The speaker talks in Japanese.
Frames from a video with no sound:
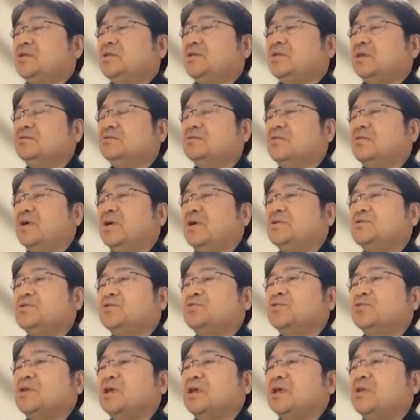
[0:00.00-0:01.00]
信っていうの
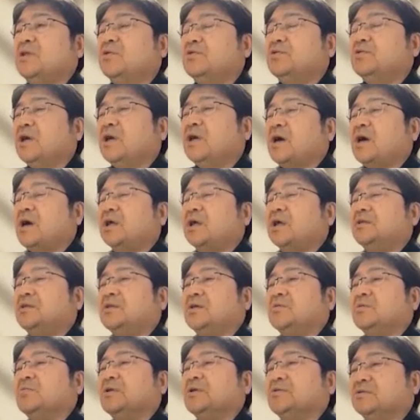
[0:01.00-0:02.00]
がちょっと性能には関
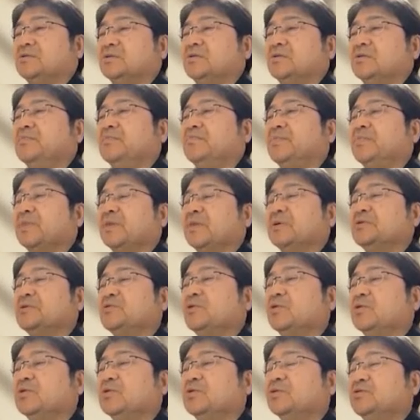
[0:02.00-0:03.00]
わってきます。
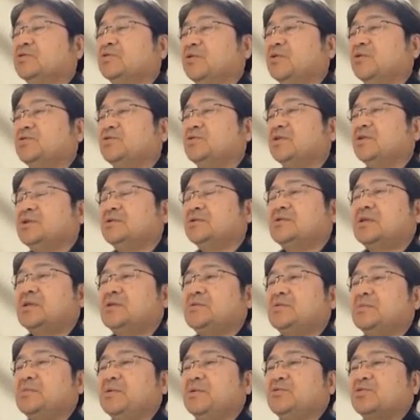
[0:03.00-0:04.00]
その
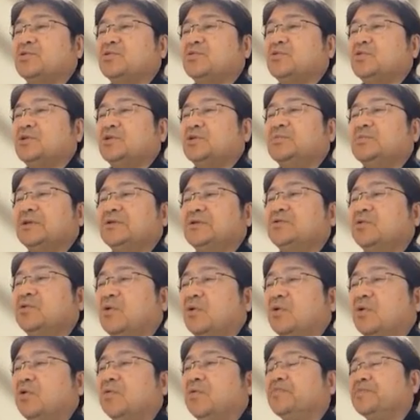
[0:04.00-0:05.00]
説明をちょっとします
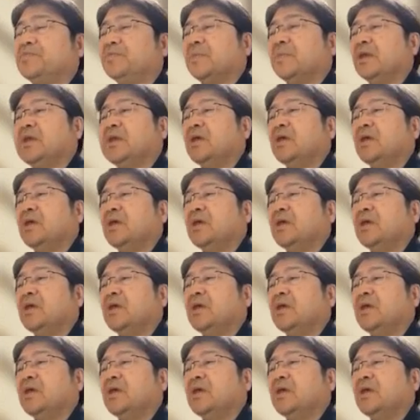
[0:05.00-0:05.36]
と、